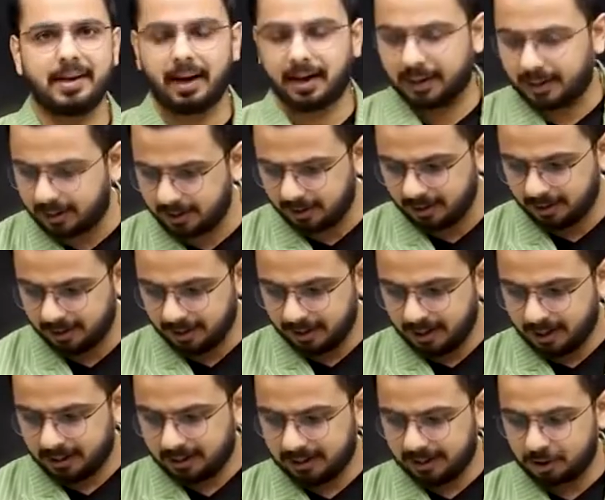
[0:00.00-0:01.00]
पैसे आ रहे हैं ना
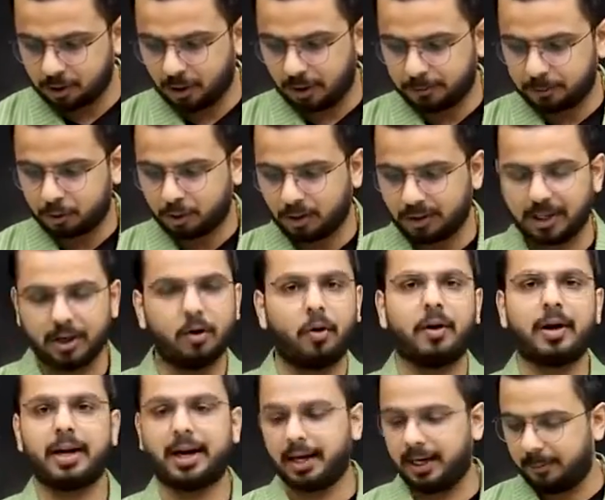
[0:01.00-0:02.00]
ये जो अपस्टॉक के
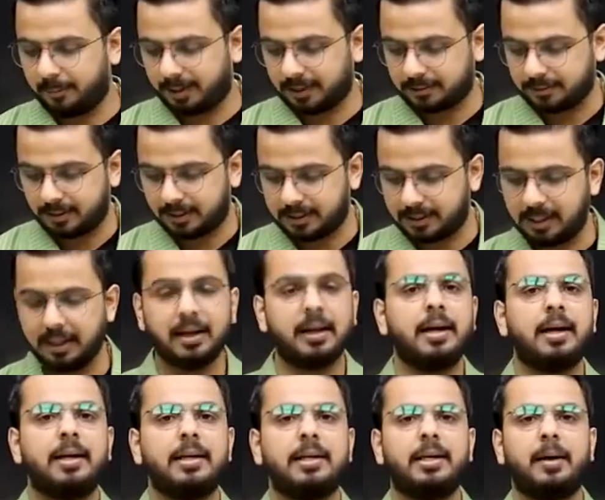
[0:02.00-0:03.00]
लॉग इन पासवर्ड्स हैं
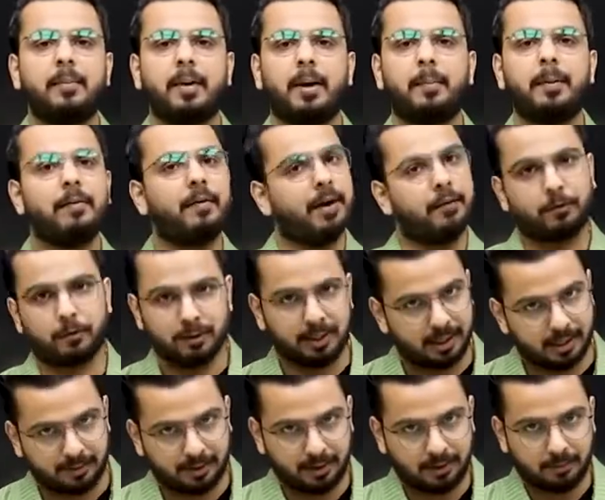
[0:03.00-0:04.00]
ये मैं अपनी वाइफ को
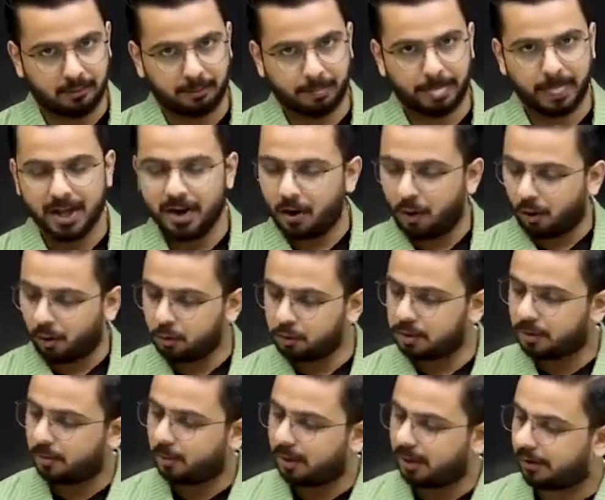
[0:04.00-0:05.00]
देने वाला हूँ और
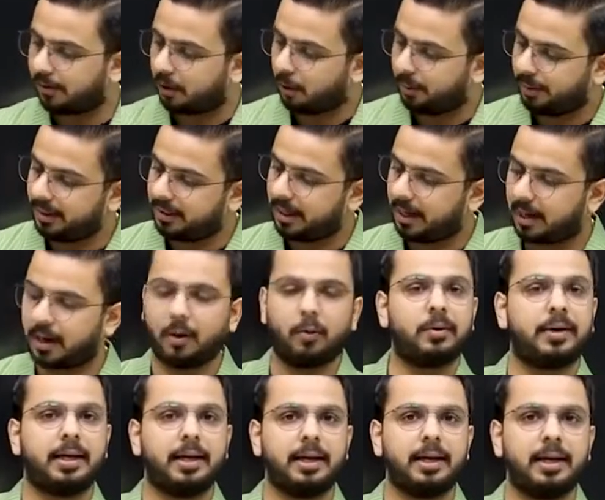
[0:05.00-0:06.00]
उसे बोलने वाला हूँ भाई ये
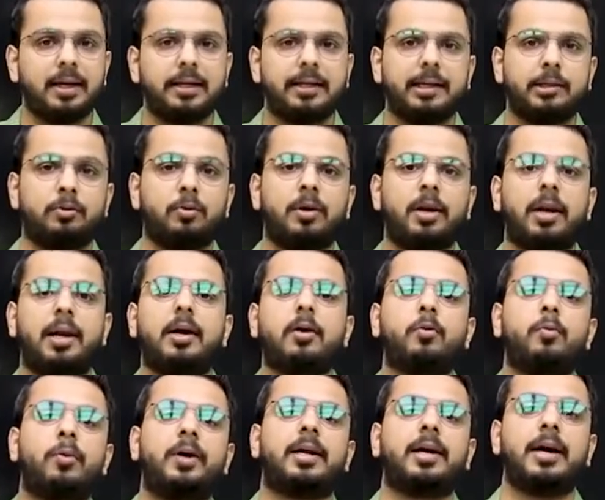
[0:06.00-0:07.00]
अकाउंट है ये तू ले
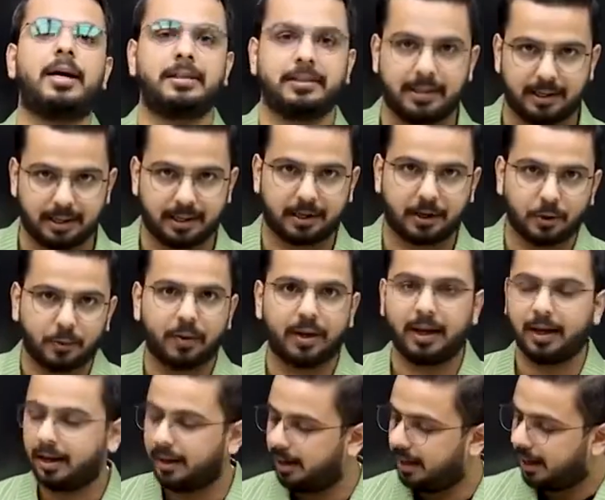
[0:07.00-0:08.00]
ले कुबेर का खजाना है
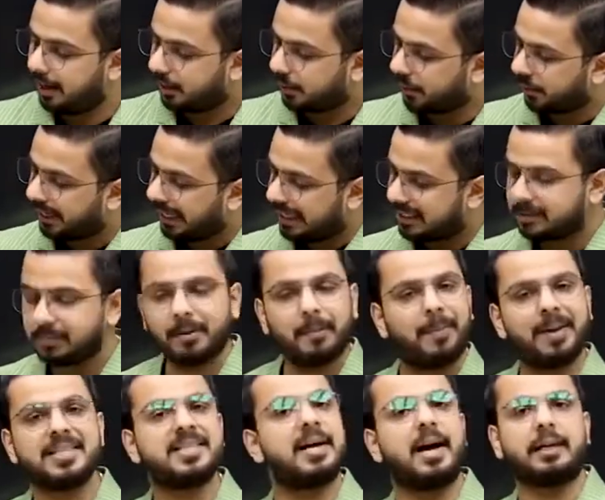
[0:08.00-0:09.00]
क्यों है क्योंकि
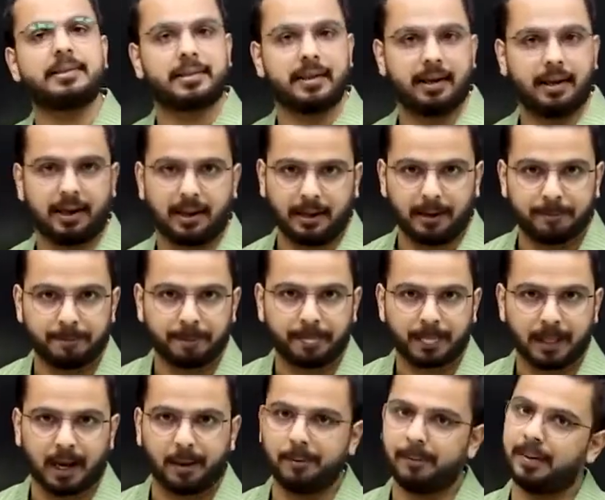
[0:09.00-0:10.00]
इसमें पैसे आते रहेंगे
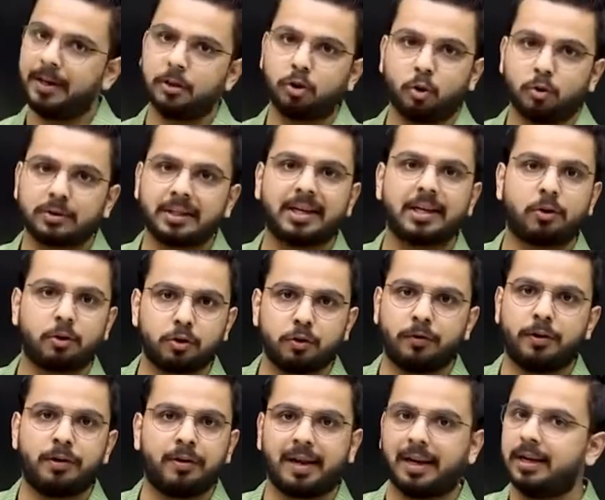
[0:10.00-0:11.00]
अभी मैंने दो तारीख को
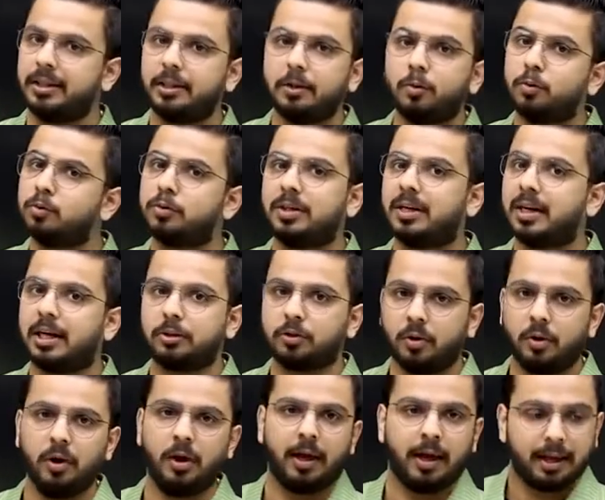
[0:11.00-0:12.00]
जो वीडियो डाली थी उस दिन का
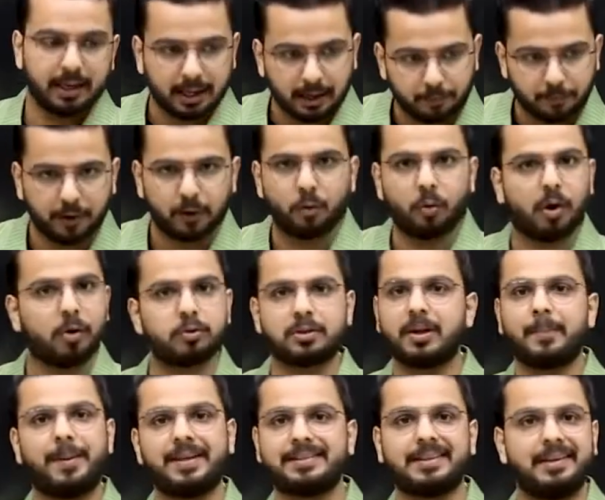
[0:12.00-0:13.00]
जो रेफर हुआ
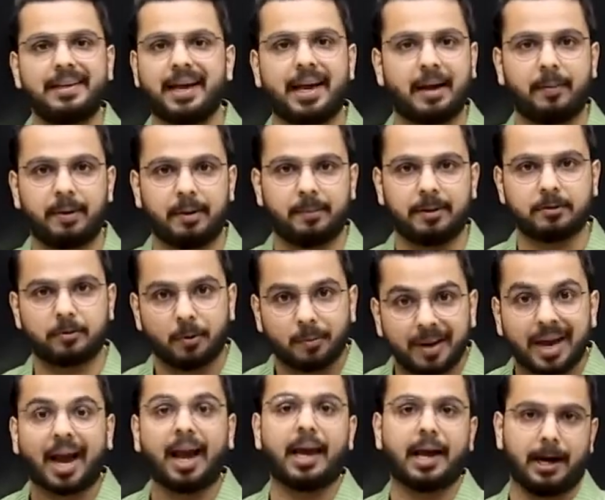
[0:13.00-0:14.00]
उसका पैसा नहीं आया मेरे पास
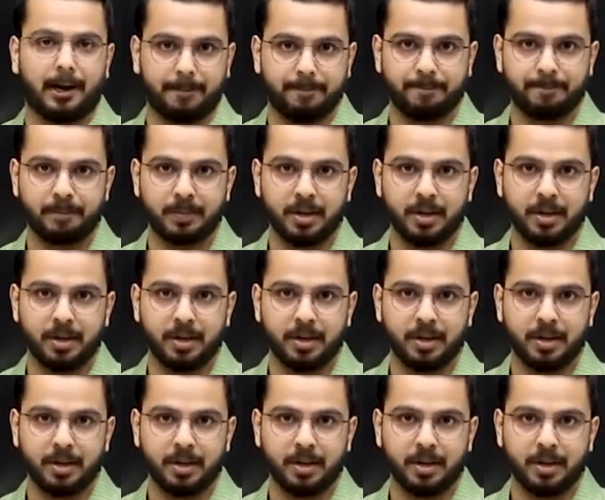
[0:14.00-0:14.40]
वो भी आएगा